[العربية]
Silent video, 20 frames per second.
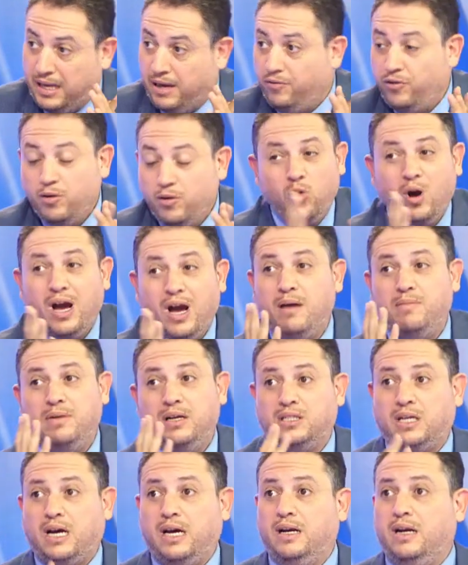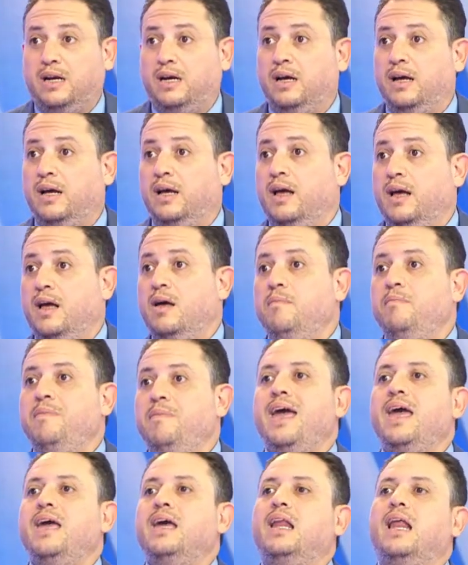في المقابل شعنا ما
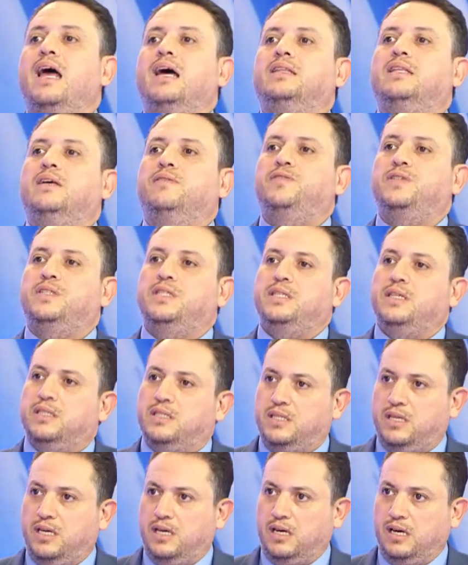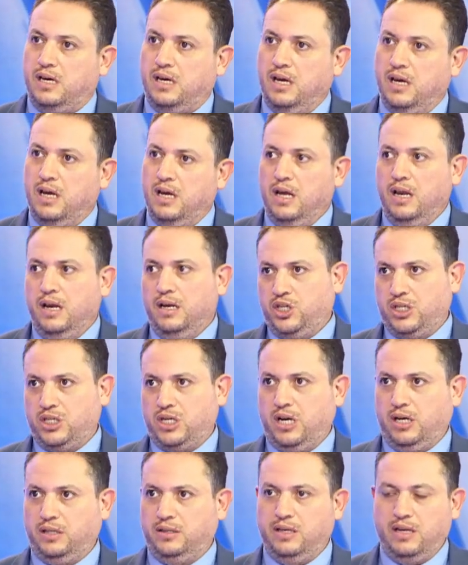هي الأهداف السياسية للجيش
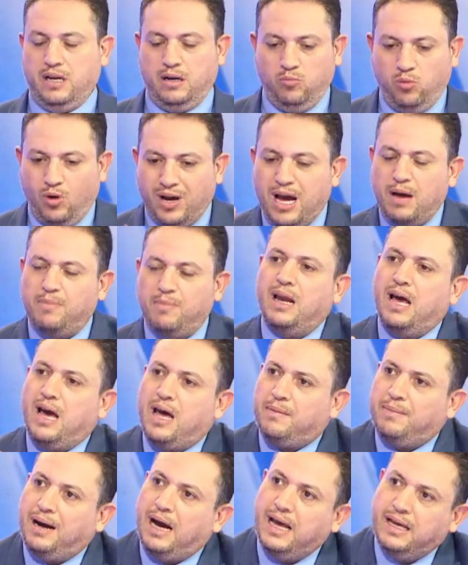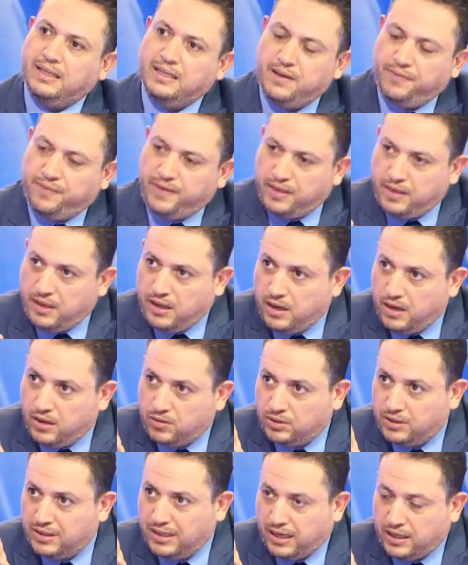الاحتلال مقابل الاربع أهداف هذه اللي
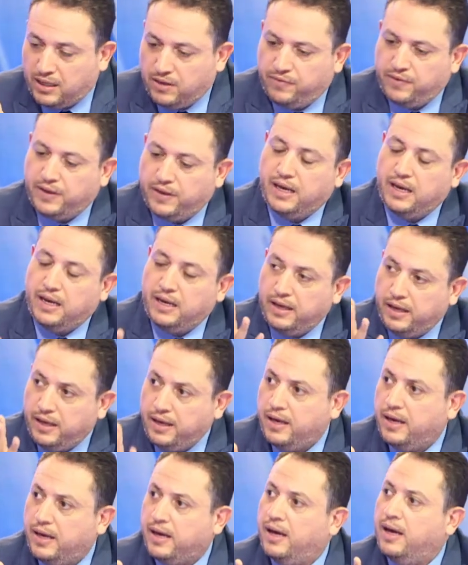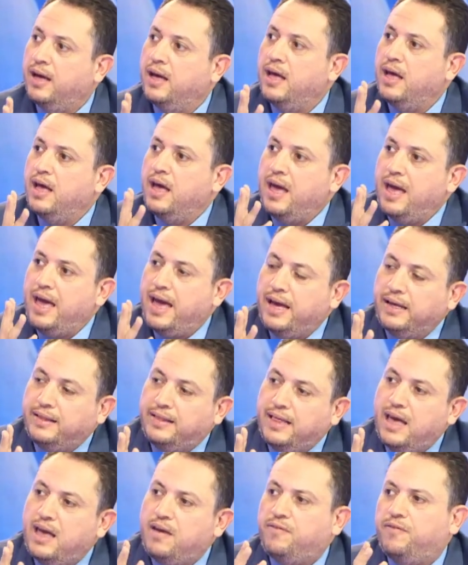كنت نحكي فيها اللي هي
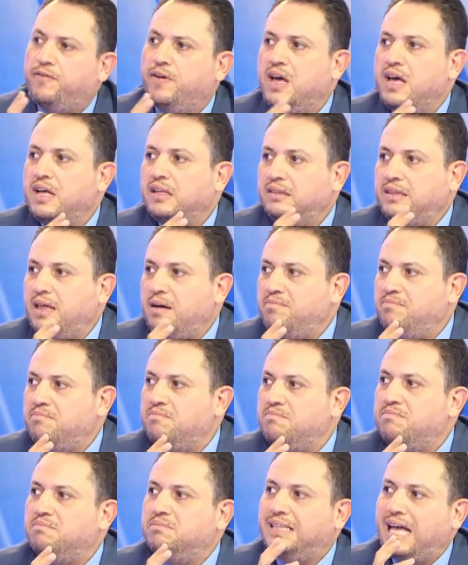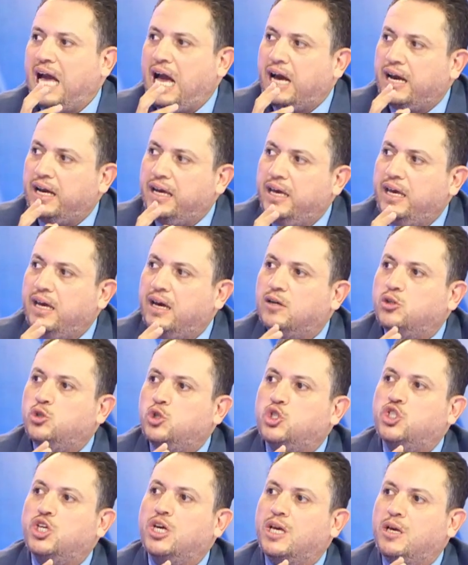أهداف تم تحقيق
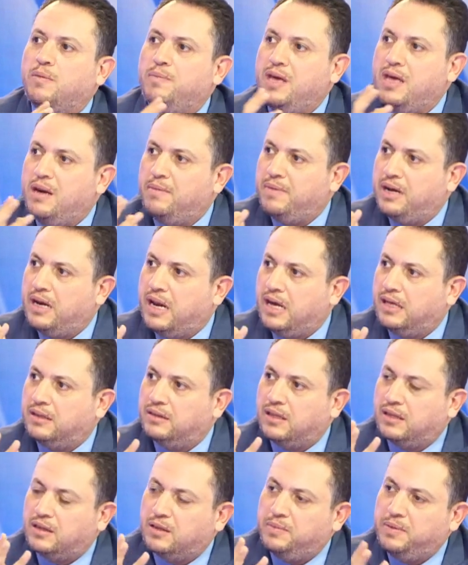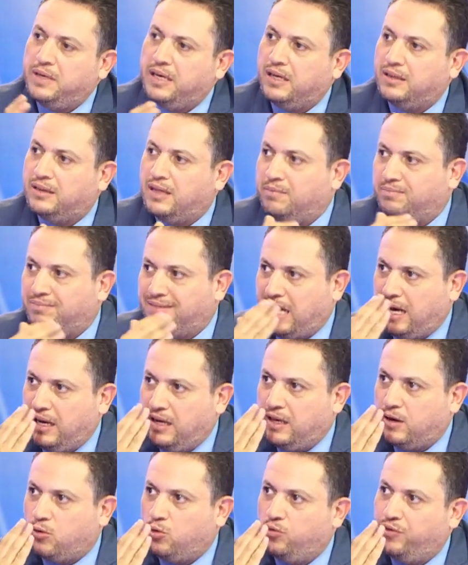جزء كبير منها التطبيع تم
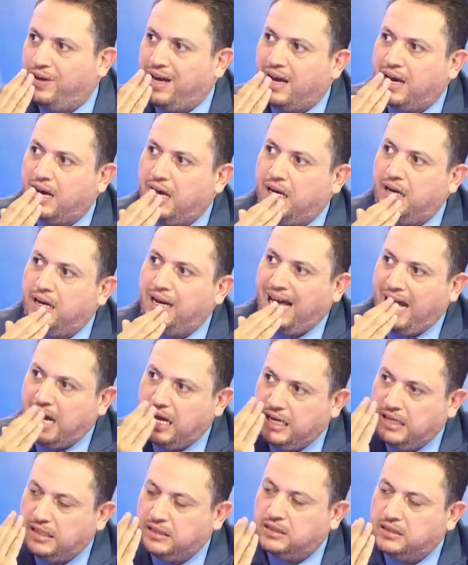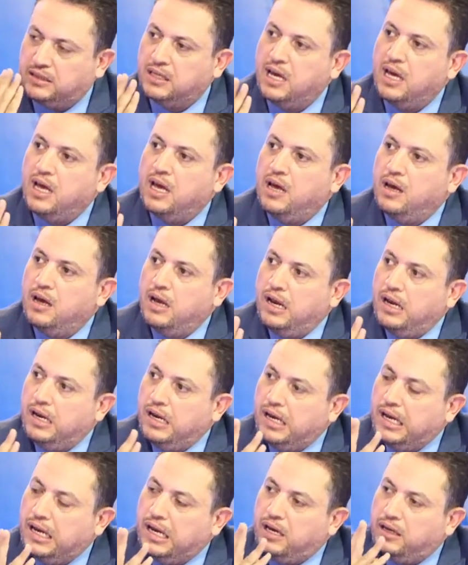تعليقه في أقل الحالات
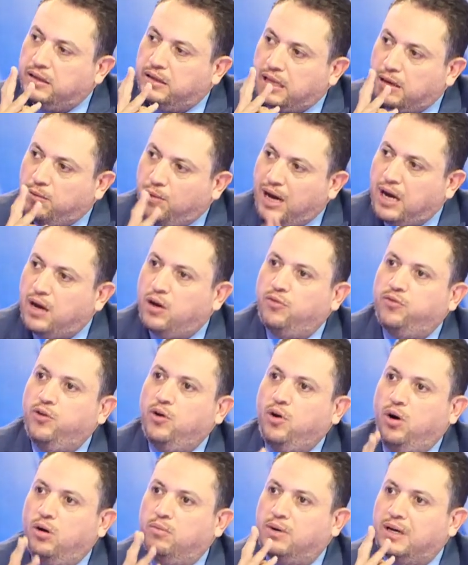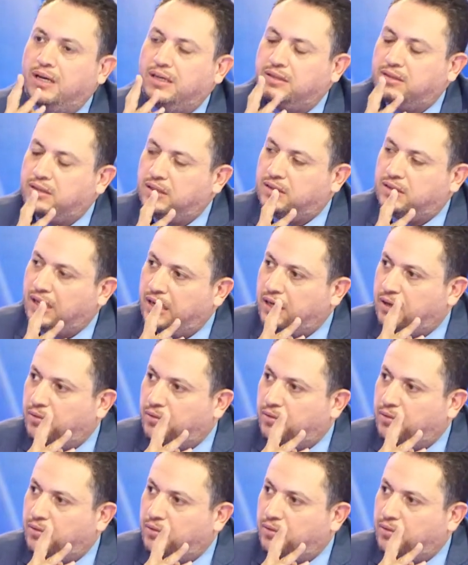التوغل في العمق الاستيطاني